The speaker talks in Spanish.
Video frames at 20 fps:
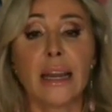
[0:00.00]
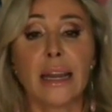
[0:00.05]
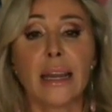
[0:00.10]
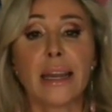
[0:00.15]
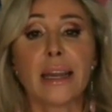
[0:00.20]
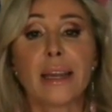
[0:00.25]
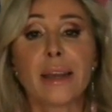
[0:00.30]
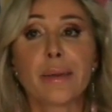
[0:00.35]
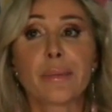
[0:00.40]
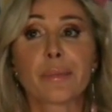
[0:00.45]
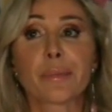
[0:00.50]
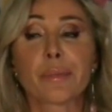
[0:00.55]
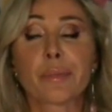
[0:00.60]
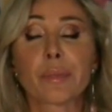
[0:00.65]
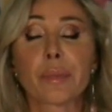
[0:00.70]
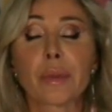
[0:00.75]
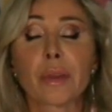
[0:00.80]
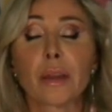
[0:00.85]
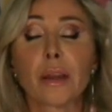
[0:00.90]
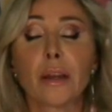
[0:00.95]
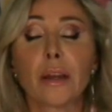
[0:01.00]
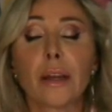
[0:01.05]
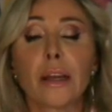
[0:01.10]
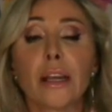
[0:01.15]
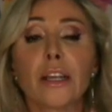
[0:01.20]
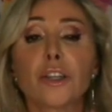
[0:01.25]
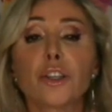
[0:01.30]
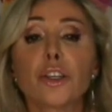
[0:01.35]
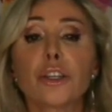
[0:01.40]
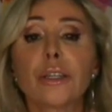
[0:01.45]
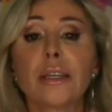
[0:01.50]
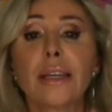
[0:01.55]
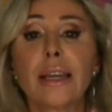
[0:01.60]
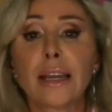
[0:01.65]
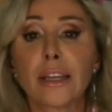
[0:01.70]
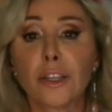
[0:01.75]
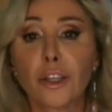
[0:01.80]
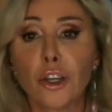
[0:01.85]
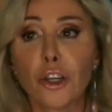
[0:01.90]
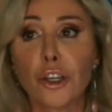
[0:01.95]
Em, estos
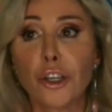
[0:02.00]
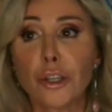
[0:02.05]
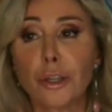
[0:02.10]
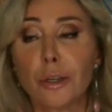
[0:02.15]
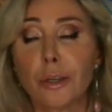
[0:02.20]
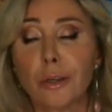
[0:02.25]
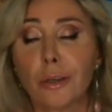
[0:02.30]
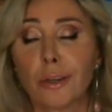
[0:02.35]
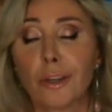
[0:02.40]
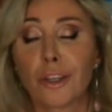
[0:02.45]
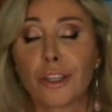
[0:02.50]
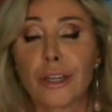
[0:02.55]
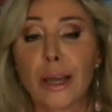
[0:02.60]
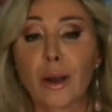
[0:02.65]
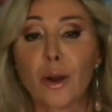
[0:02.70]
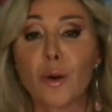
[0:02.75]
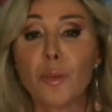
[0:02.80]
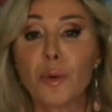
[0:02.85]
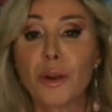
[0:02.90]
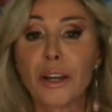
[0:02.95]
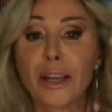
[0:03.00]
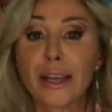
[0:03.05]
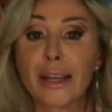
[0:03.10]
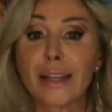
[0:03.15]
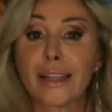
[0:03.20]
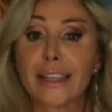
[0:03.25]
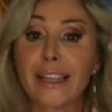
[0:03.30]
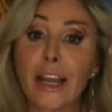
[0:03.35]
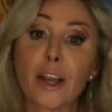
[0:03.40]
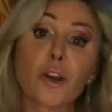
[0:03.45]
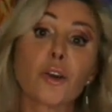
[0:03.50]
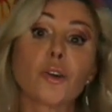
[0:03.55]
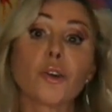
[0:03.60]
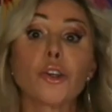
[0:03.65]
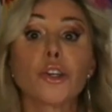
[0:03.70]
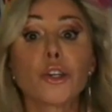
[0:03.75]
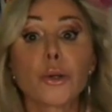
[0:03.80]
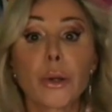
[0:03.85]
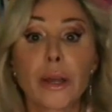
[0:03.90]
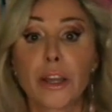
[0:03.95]
directos los hago porque tengo un
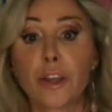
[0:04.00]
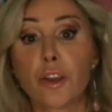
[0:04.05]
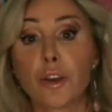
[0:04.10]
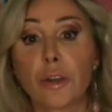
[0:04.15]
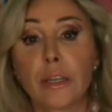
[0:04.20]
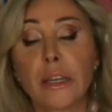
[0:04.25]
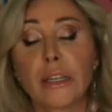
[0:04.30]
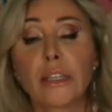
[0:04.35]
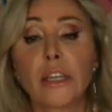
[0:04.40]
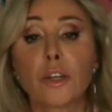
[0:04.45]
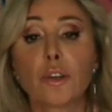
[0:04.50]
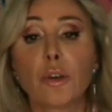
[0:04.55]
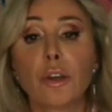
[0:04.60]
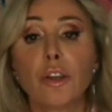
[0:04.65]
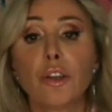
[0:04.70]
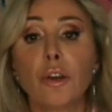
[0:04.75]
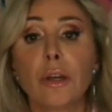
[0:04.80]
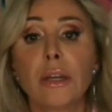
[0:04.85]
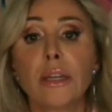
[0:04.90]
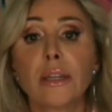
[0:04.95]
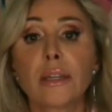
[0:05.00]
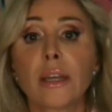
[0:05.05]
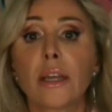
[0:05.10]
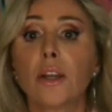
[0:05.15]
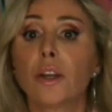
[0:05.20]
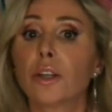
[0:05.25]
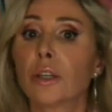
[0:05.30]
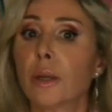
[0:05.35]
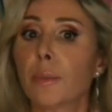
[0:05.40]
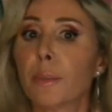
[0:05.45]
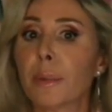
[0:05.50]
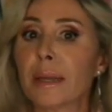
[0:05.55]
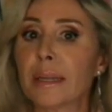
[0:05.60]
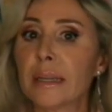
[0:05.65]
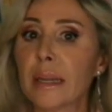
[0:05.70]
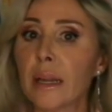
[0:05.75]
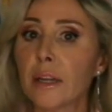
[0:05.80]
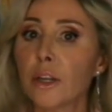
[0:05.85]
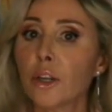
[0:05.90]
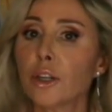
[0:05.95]
sueño y este sueño es que los
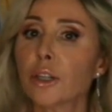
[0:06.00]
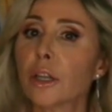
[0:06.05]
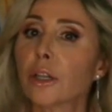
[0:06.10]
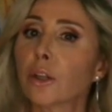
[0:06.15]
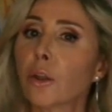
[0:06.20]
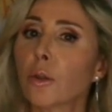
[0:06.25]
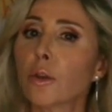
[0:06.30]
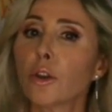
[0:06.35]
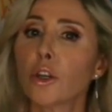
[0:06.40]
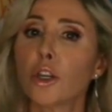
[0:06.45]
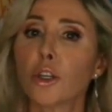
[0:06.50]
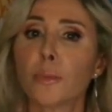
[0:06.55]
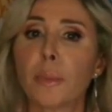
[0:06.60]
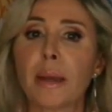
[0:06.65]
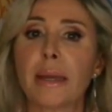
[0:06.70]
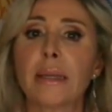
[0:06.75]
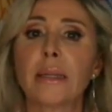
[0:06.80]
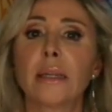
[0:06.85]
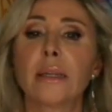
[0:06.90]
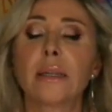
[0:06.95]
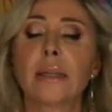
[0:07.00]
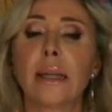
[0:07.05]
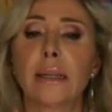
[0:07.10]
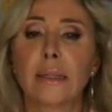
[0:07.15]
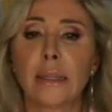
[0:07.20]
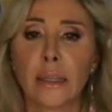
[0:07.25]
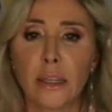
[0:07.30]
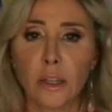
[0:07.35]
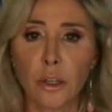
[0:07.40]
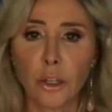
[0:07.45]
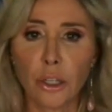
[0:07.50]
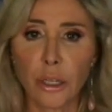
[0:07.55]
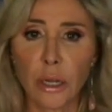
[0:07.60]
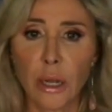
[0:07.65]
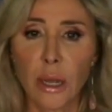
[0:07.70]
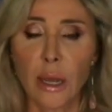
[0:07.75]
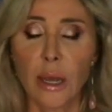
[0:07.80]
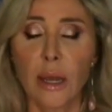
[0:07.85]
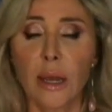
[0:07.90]
empresarios de todos los países latinos